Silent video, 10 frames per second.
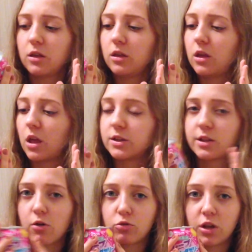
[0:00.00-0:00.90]
И я не
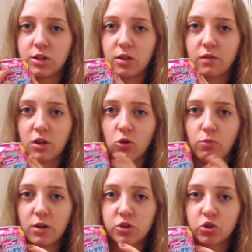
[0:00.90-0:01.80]
знаю, куда я дела вторую
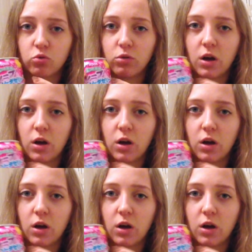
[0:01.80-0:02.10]
баночку,